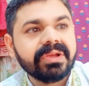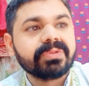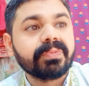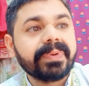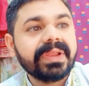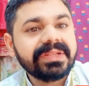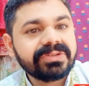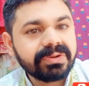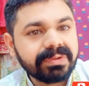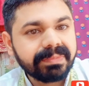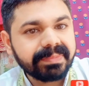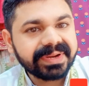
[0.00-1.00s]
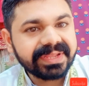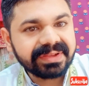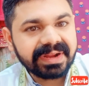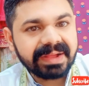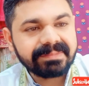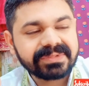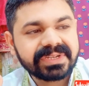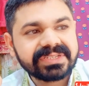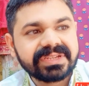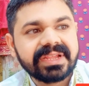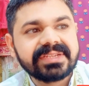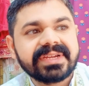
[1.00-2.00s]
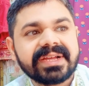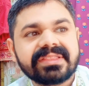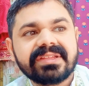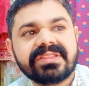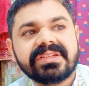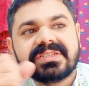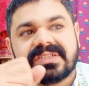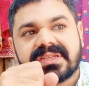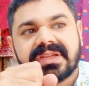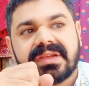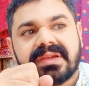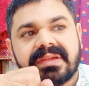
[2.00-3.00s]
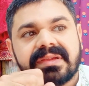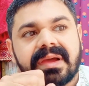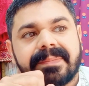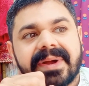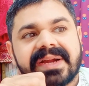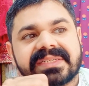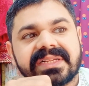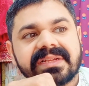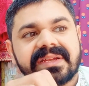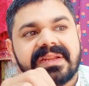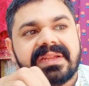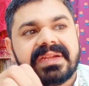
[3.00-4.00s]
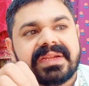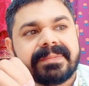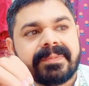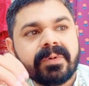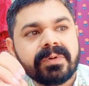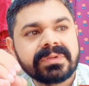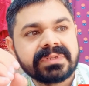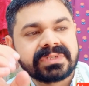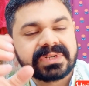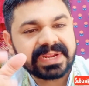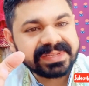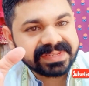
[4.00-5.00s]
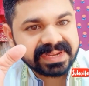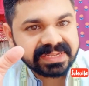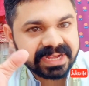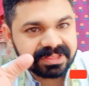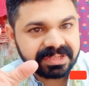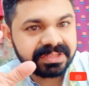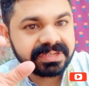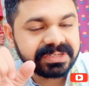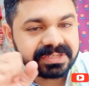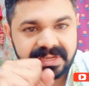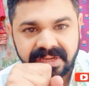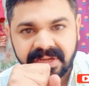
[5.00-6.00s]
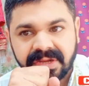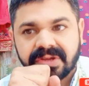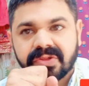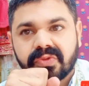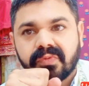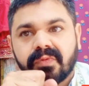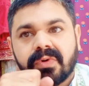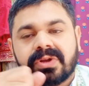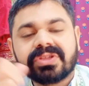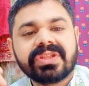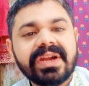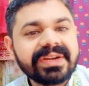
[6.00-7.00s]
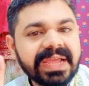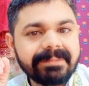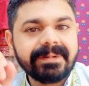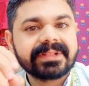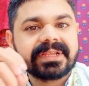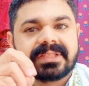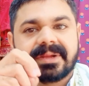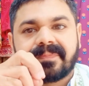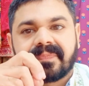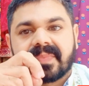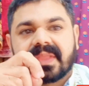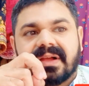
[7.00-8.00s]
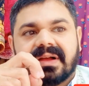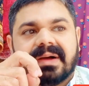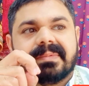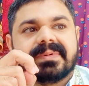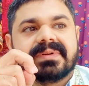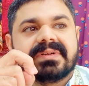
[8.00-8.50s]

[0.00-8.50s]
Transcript: तो पहले जो मनीग्राम के ज़रिए जाते थे चीज़ें या पार्सल के लिए या पोस्ट के ज़रिए जाती थी चीज़ें तो वो कितना टाइम लगता था अब